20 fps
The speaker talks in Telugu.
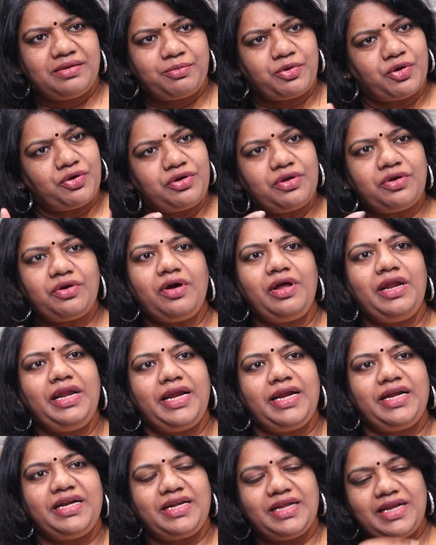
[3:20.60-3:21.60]
ప్రోటోకాల్
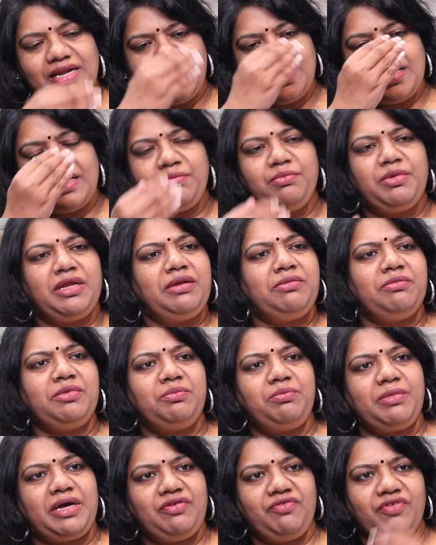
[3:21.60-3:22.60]
ఏంటి లేదా
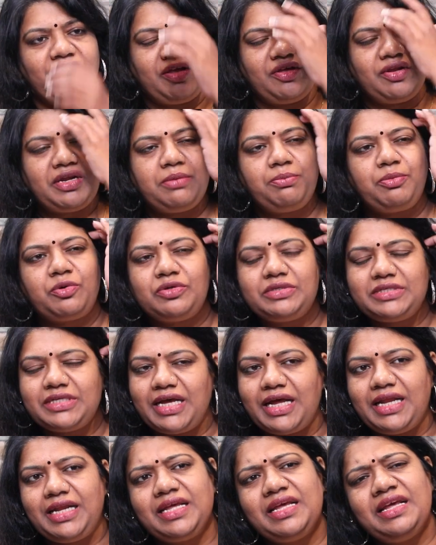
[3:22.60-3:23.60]
మినిమం మనం ఏం రిపోర్ట్
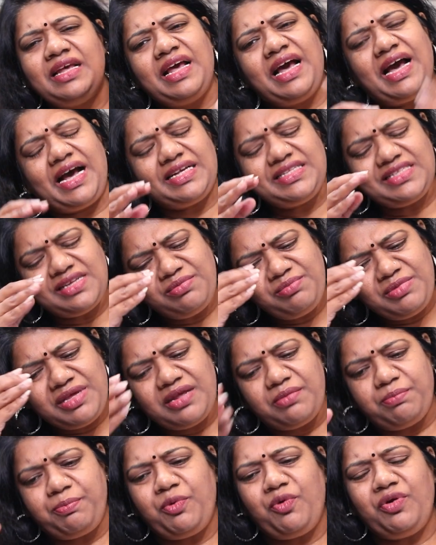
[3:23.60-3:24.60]
చేయాలి అసలు మీ
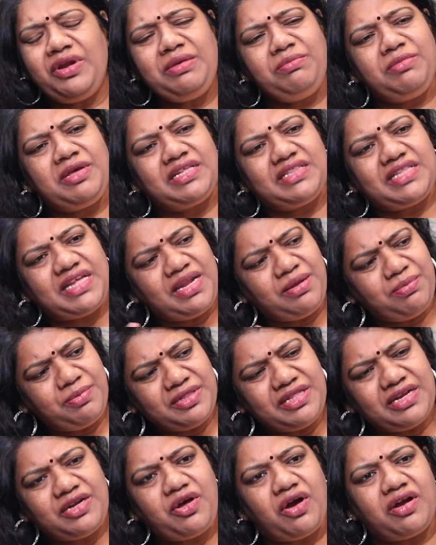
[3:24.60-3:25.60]
పోనీ మీకు
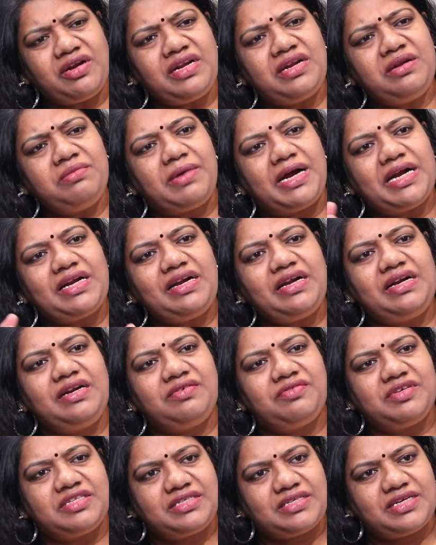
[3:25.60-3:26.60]
తెలియకపోతే డాక్టర్ని
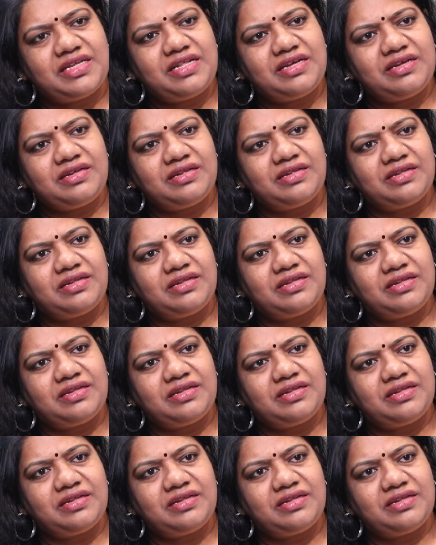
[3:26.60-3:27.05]
మాట్లాడినివ్వచ్చు కదా